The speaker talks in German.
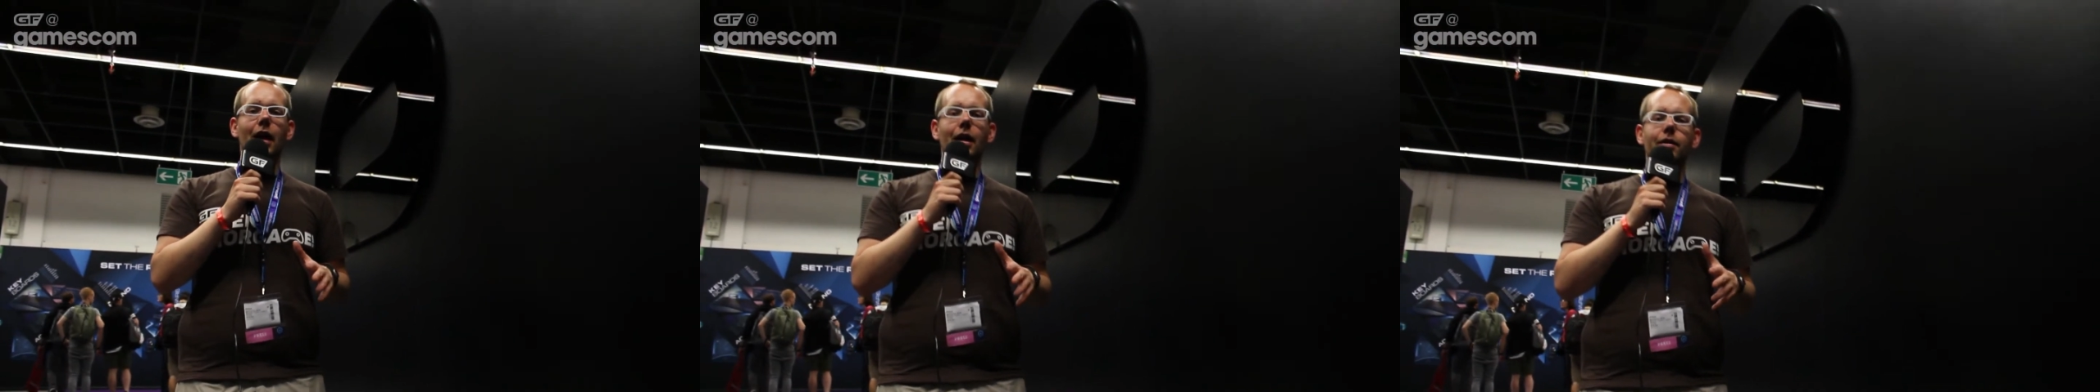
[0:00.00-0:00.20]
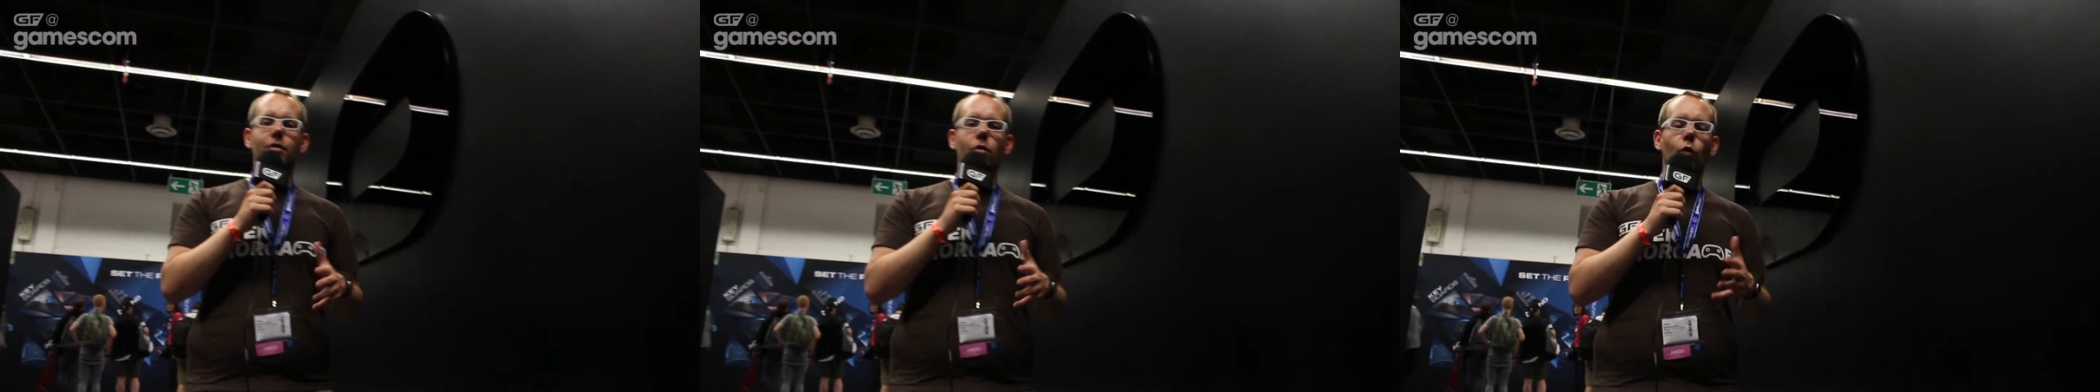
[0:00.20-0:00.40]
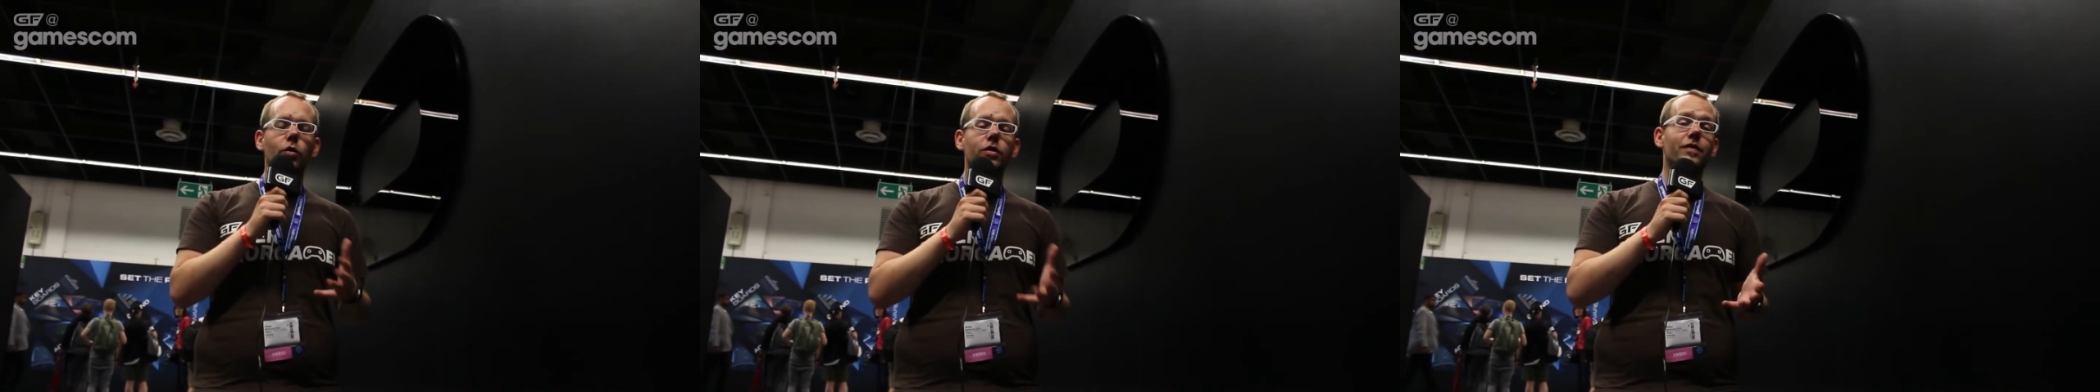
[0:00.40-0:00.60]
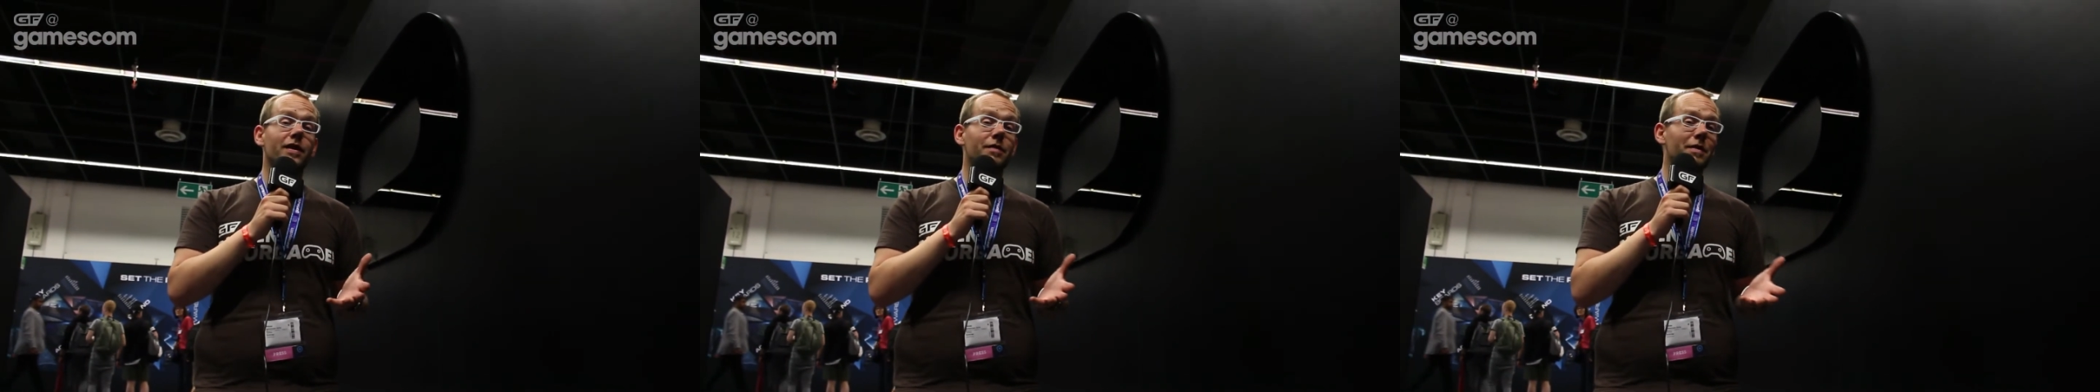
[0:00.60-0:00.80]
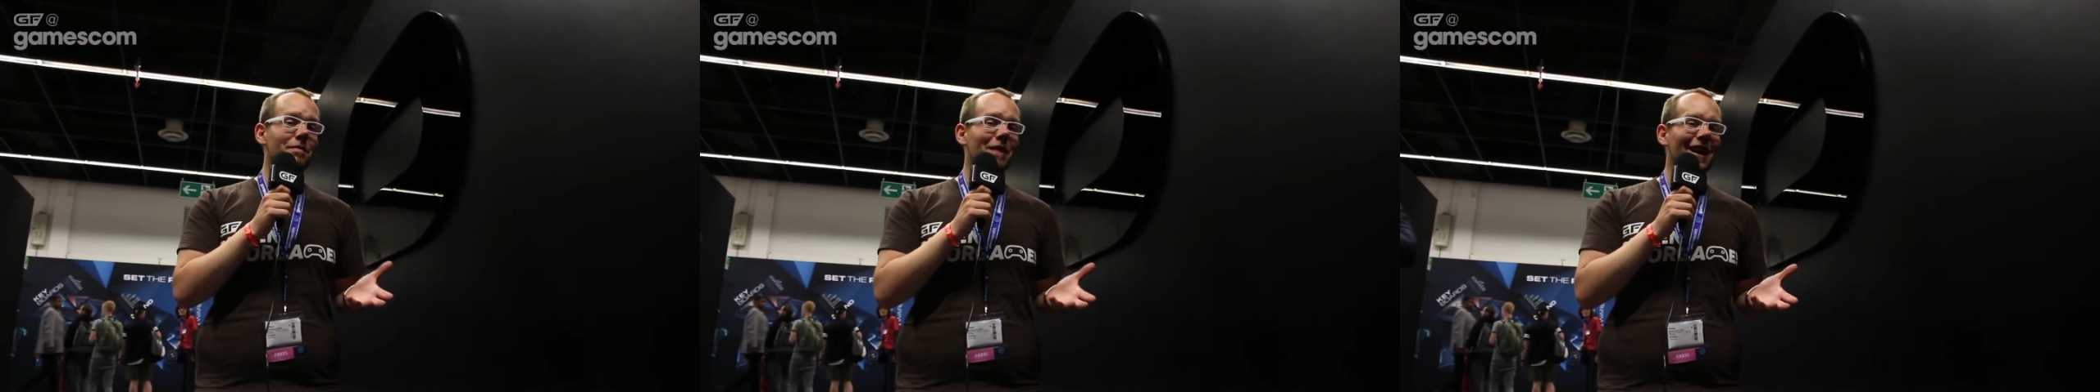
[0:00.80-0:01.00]
halt groß
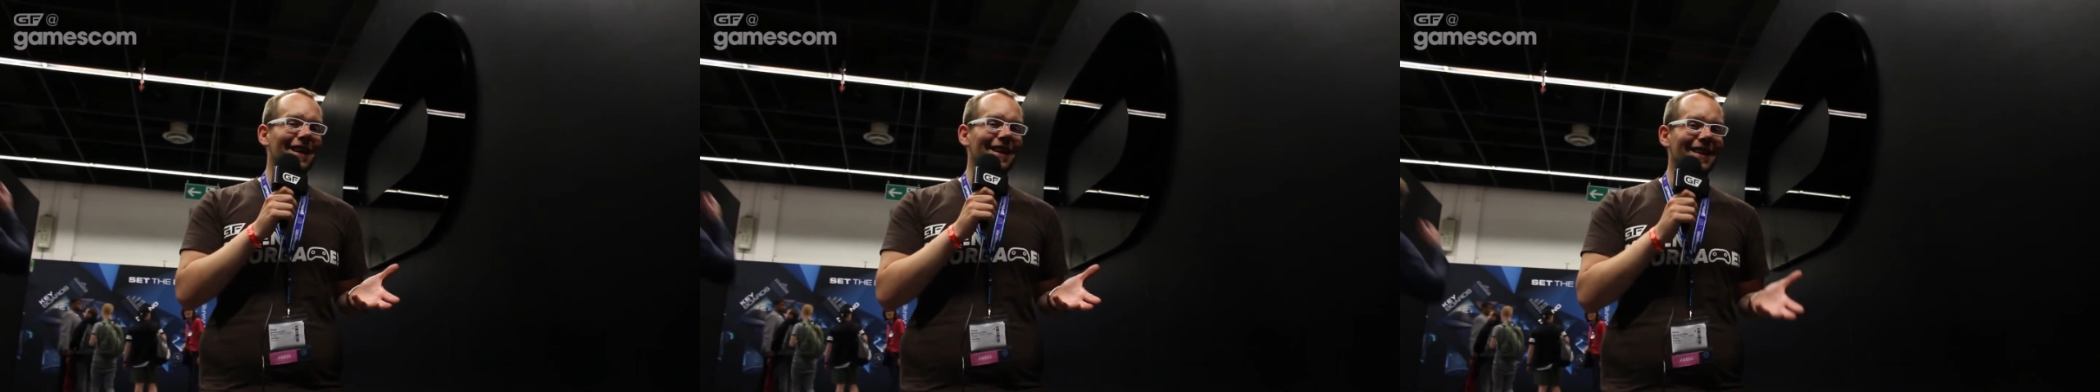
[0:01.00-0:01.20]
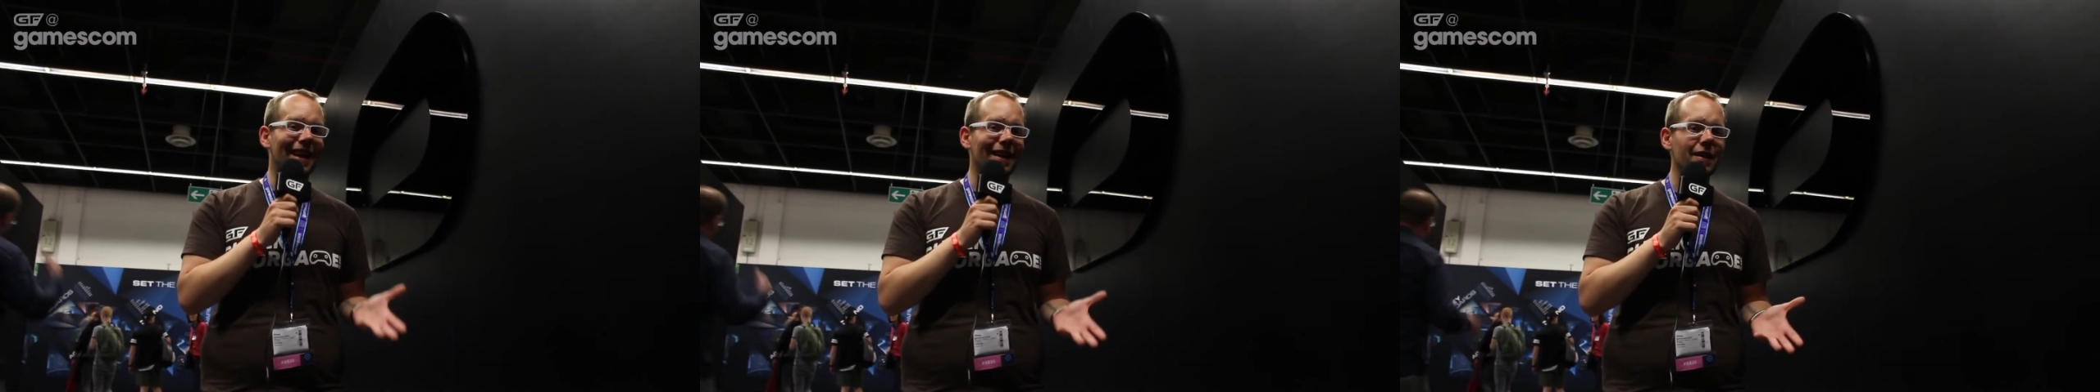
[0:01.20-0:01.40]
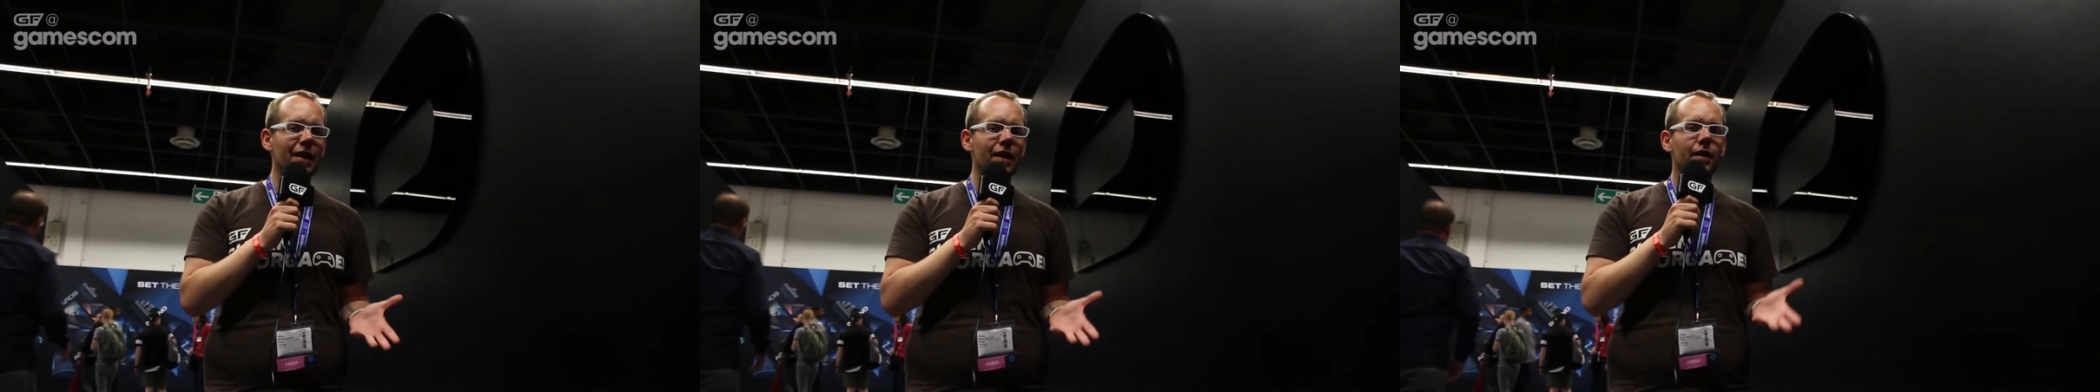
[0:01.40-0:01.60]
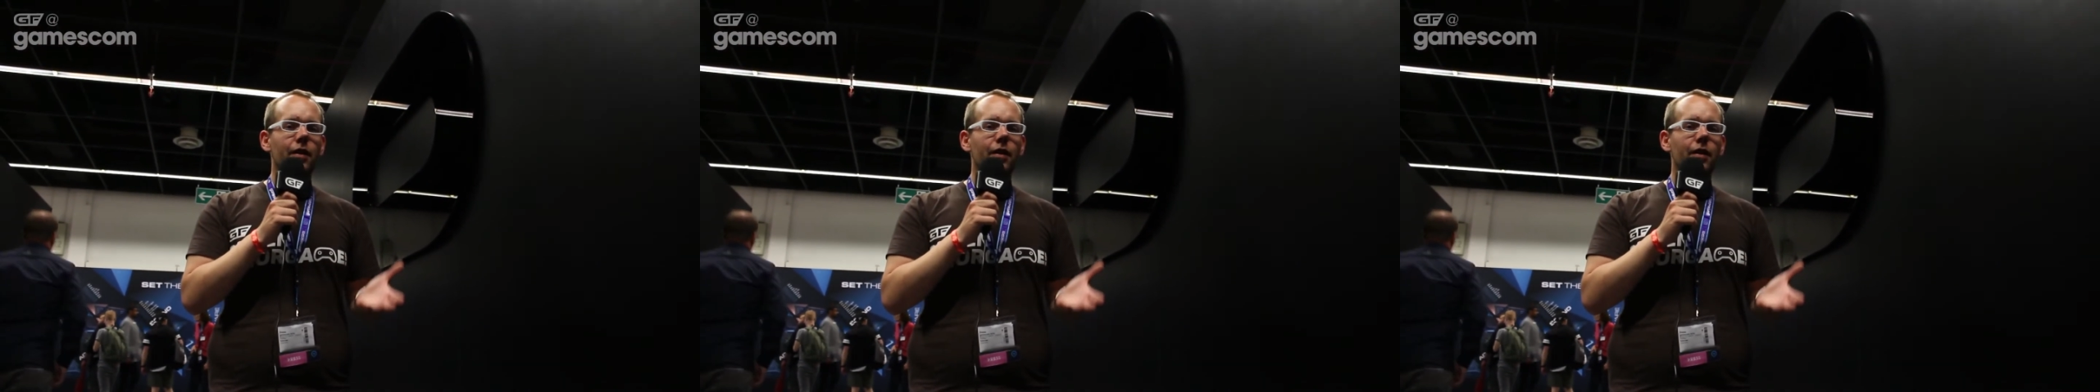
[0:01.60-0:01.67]
was mitmachen kann.